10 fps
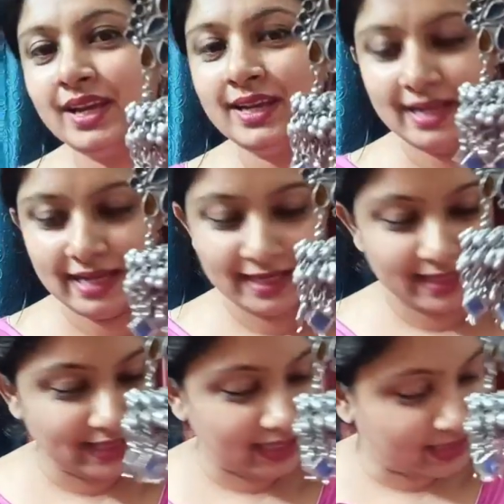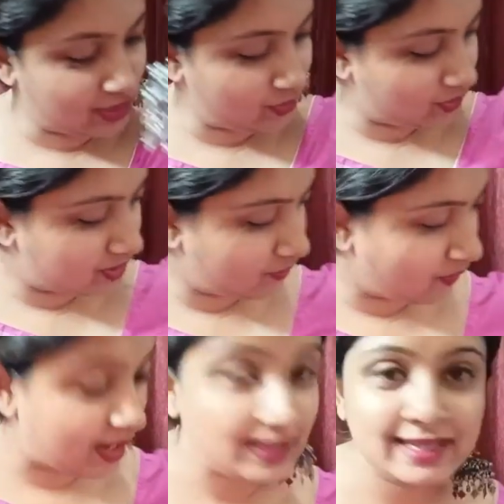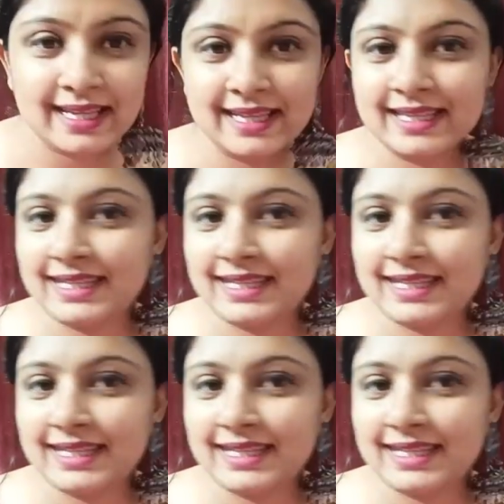এটা যাচ্ছে হচ্ছে ওয়ান সিক্সটি